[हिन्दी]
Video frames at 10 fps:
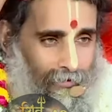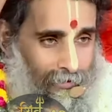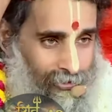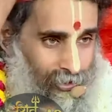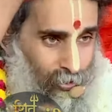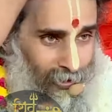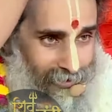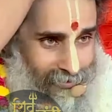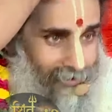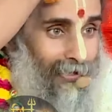किसी को
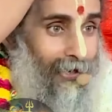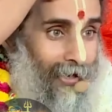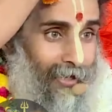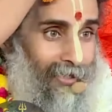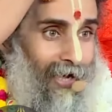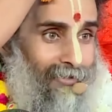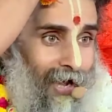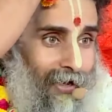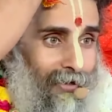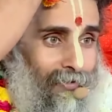ऐसे धक्का दिया जाए